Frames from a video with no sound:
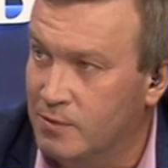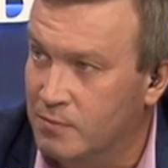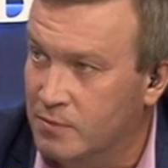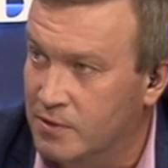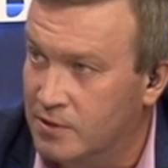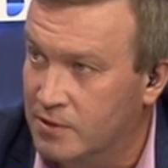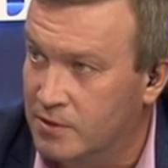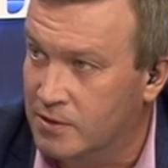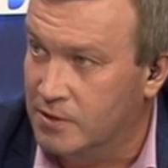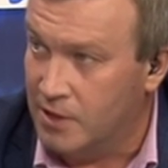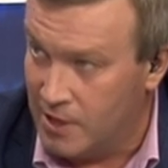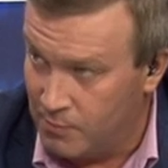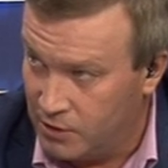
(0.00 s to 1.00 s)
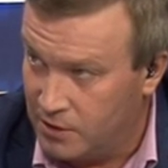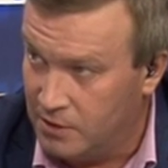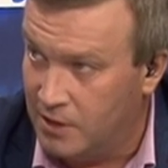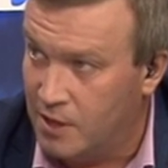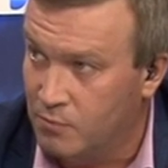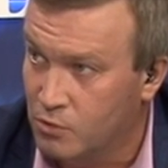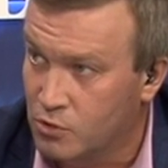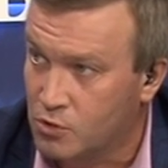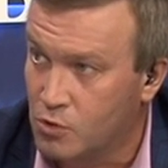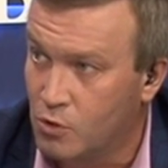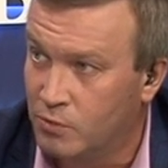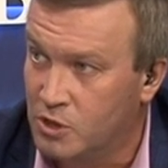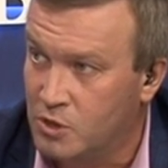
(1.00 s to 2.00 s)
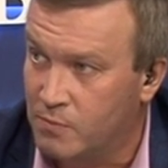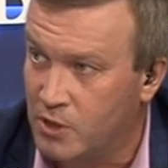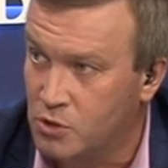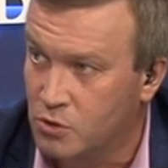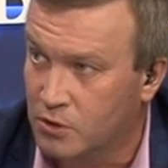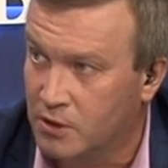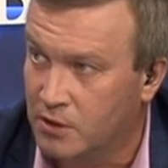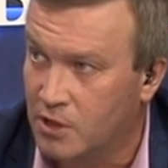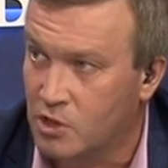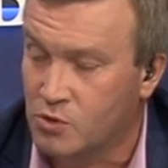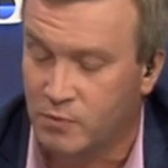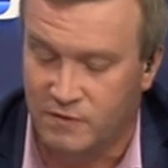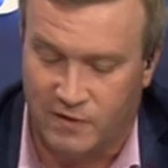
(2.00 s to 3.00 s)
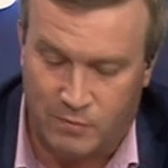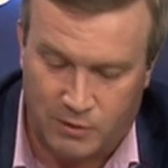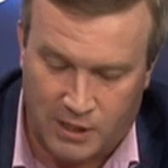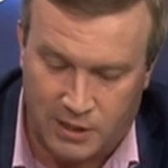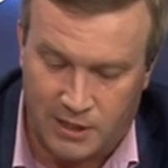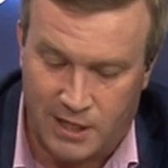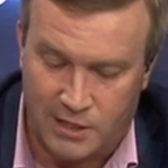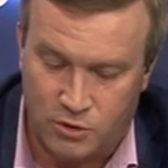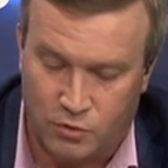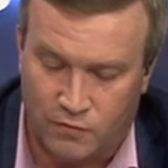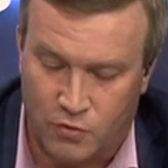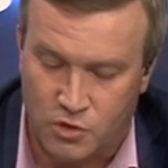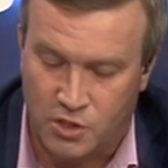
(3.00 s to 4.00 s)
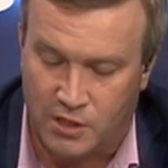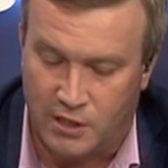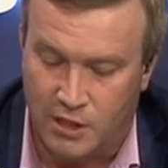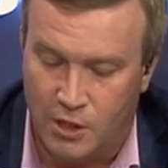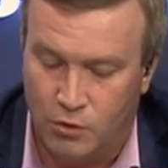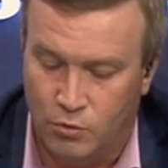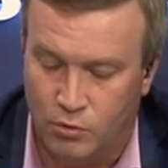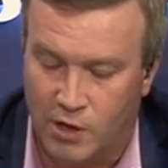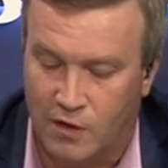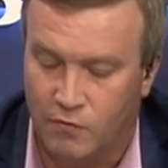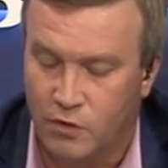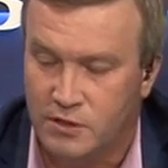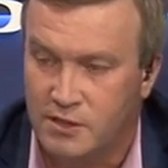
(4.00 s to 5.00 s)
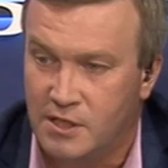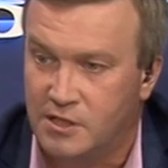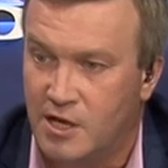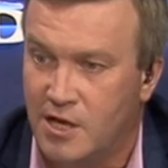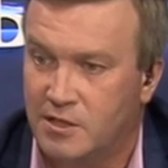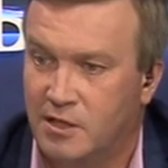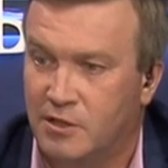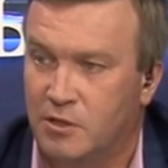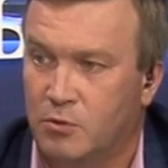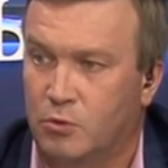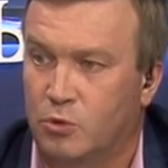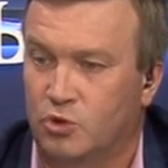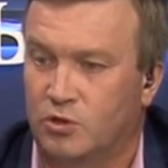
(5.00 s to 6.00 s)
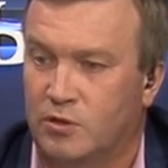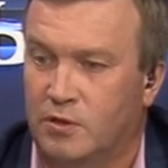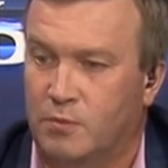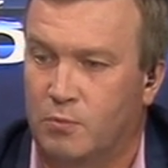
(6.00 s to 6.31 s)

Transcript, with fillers: им э, грамоты Оренбургской области почетные, также свои благодарности он вручал. Ну, как водится, День строителя, это не то, что